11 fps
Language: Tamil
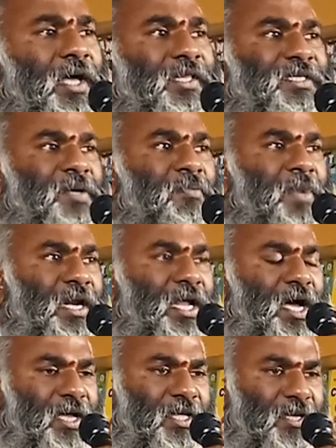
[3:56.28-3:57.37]
அது
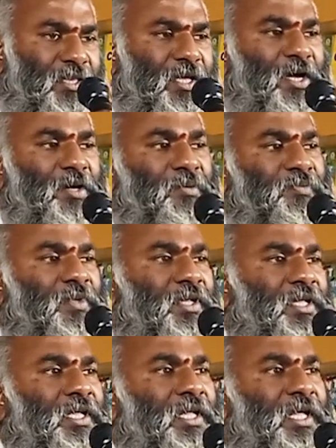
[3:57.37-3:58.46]
செம்மண்ணாக இருந்தாலும்
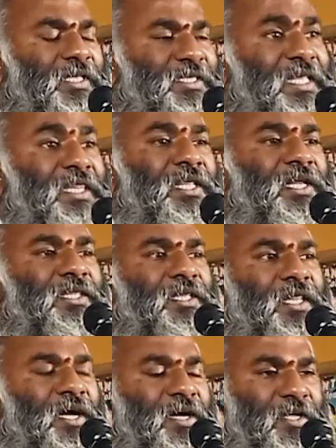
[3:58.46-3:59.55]
அது
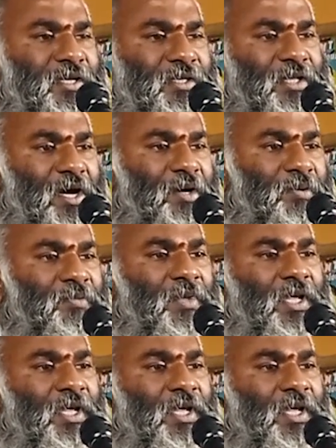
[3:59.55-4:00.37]
செந்நிறத்ததாக இருந்தாலும்